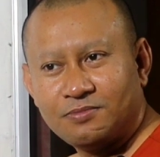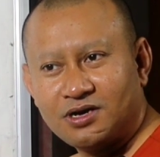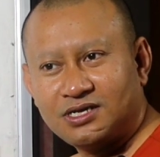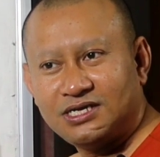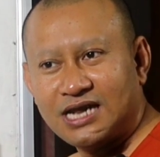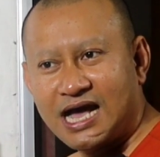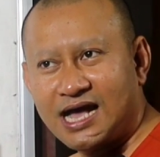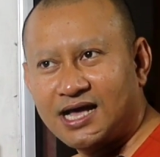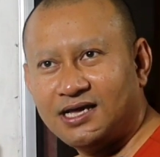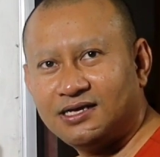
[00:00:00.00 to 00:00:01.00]
bật thì
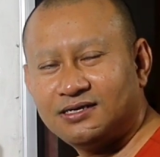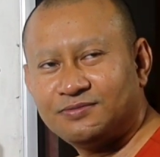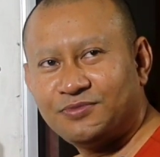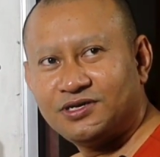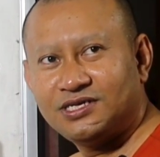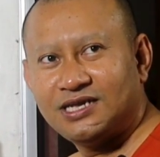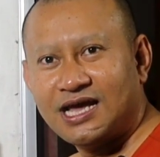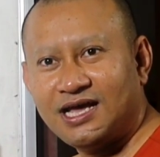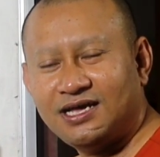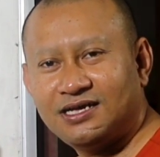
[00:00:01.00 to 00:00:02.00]
đá bật thì
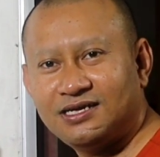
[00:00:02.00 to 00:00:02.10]
đá